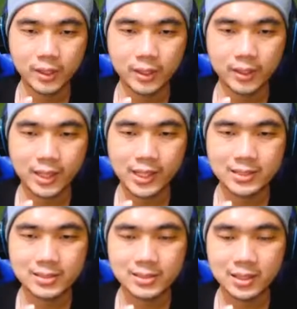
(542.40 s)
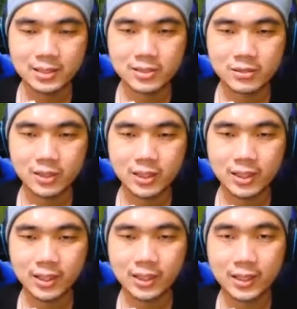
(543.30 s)
okay, nice. Langsung kita
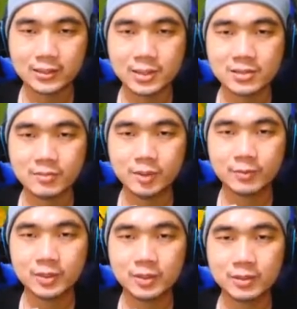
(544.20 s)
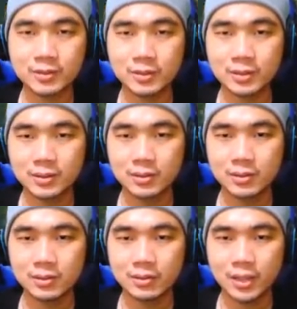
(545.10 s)
naik ke atas, teman-teman.
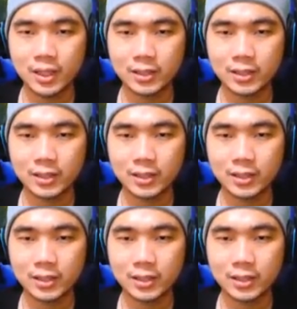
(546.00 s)
Dan